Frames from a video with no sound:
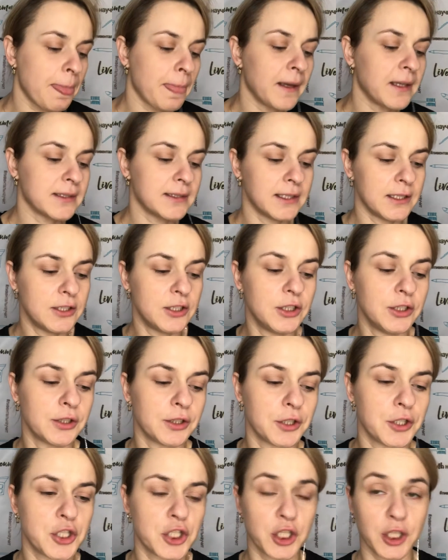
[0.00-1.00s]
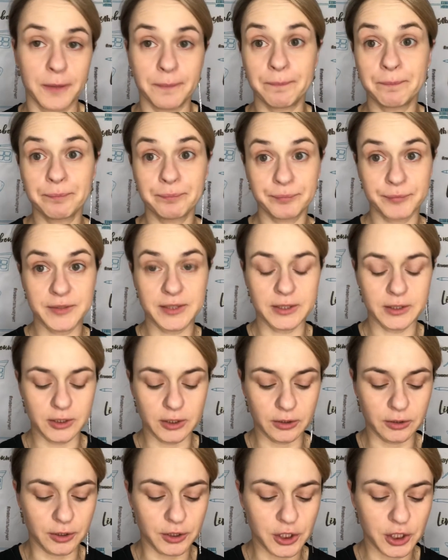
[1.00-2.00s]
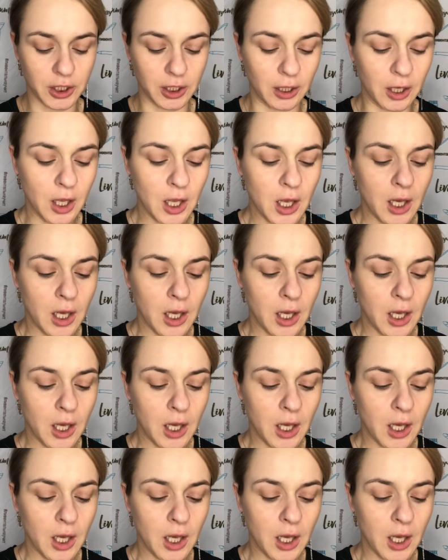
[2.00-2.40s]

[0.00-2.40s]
затирочки, затирочки.